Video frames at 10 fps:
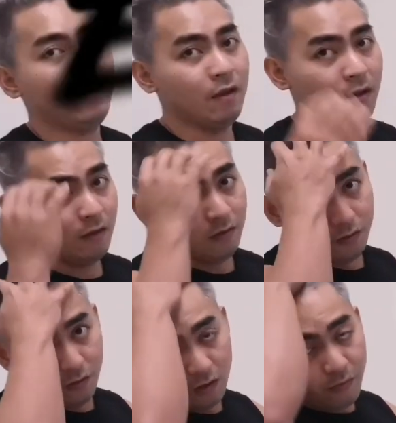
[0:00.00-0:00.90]
So, ano
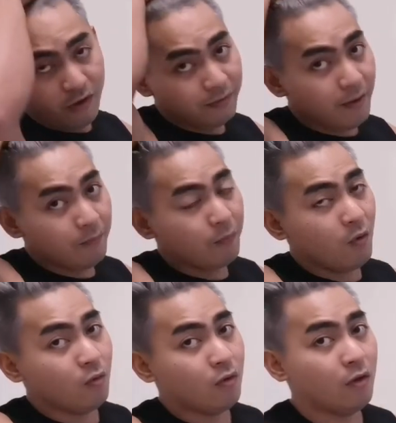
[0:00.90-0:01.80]
ba yung tempo?
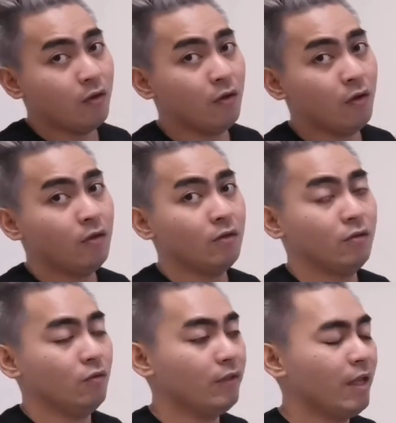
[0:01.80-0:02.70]
So,
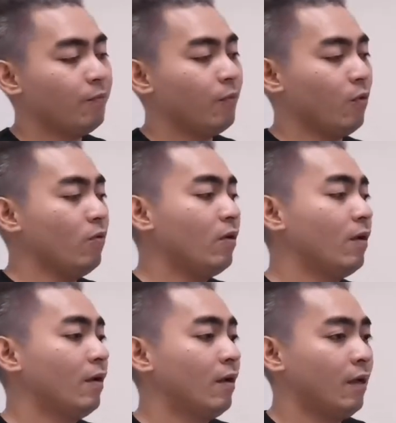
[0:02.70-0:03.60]
tempo,
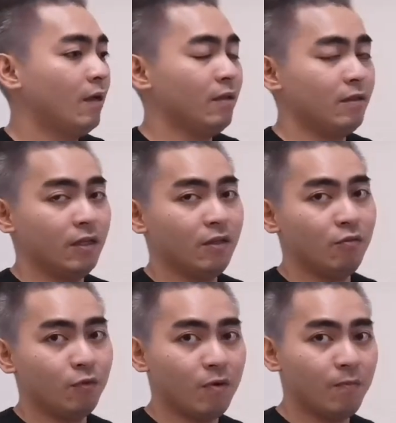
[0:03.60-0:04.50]
dyan yung
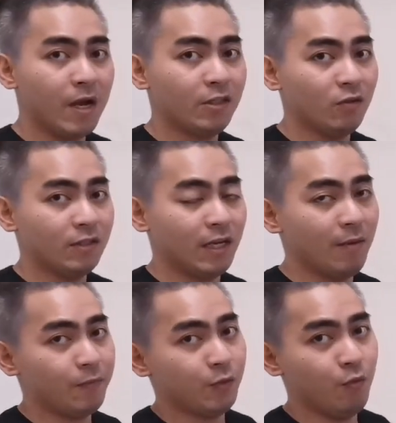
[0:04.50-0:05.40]
pumapasok sa reps
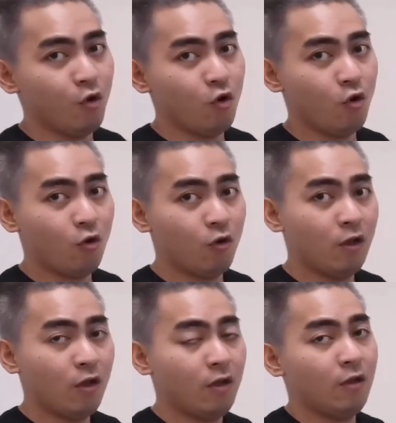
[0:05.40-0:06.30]
mo.
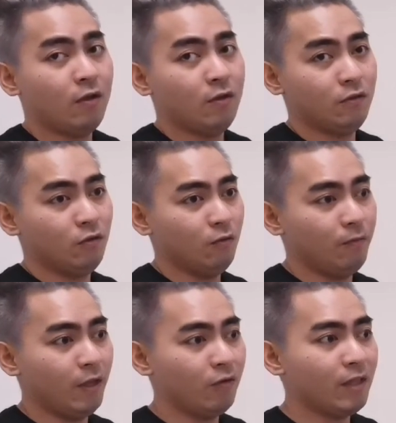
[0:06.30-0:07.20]
So, meron
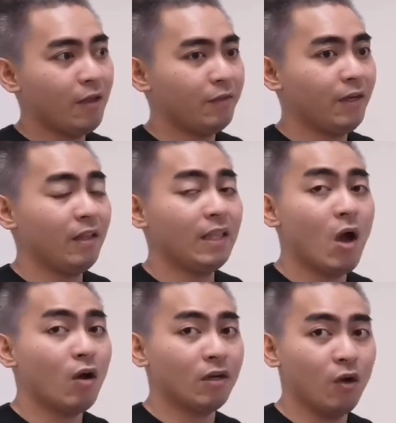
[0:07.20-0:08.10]
tayong tinatawag
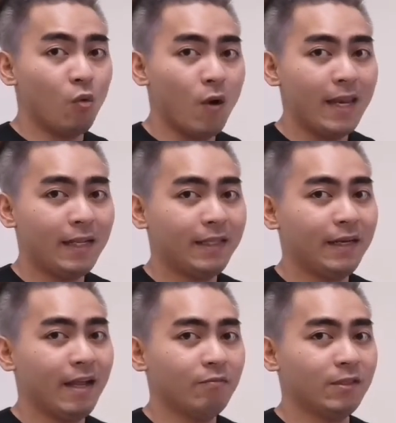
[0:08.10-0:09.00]
na quality
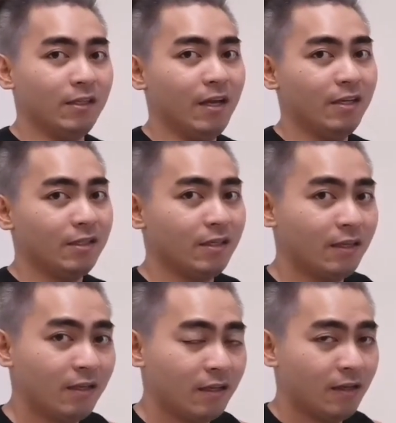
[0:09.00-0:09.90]
reps, guys.
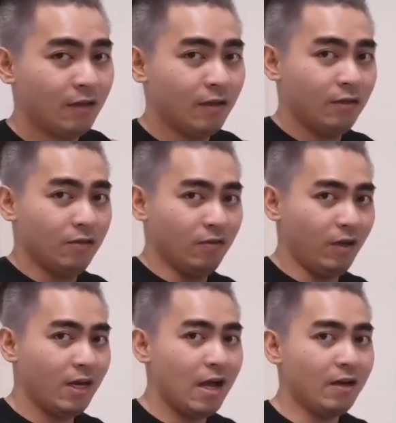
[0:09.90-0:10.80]
So,
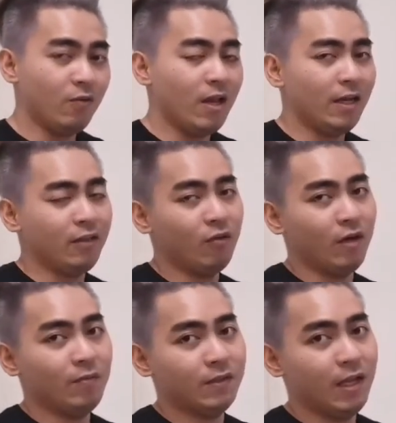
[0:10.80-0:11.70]
kailangan quality yung reps
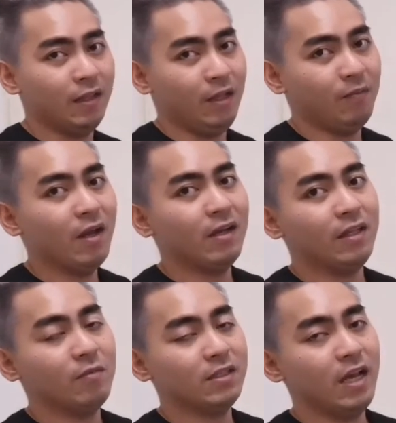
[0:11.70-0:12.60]
natin para hindi
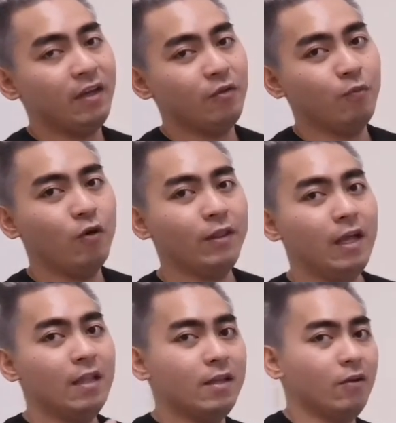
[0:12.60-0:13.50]
masayang yung buhat natin.
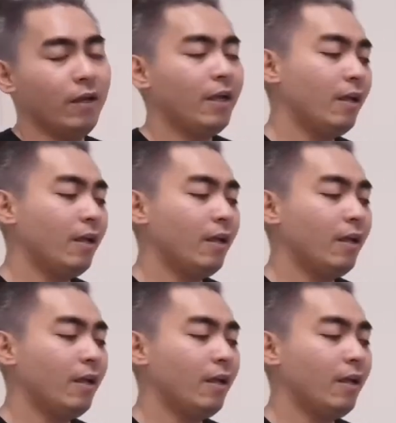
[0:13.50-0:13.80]
Okay?